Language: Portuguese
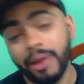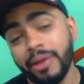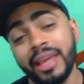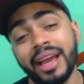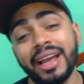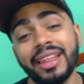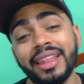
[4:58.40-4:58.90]
Espero
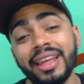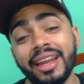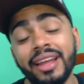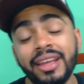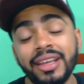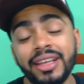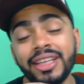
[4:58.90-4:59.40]
que a
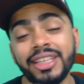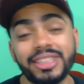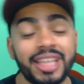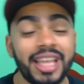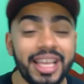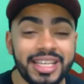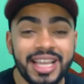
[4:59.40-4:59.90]
cadeira
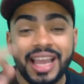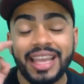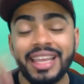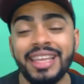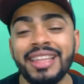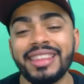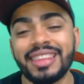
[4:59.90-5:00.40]
esteja
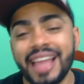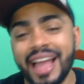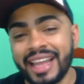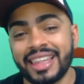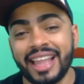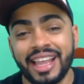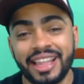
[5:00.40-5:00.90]

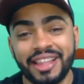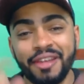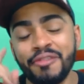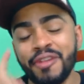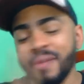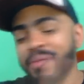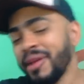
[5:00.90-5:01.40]
intacta.
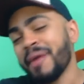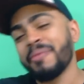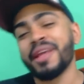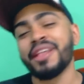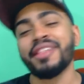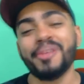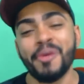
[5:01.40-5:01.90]
Então vamos lá
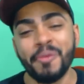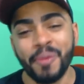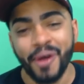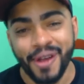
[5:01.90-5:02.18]
para esse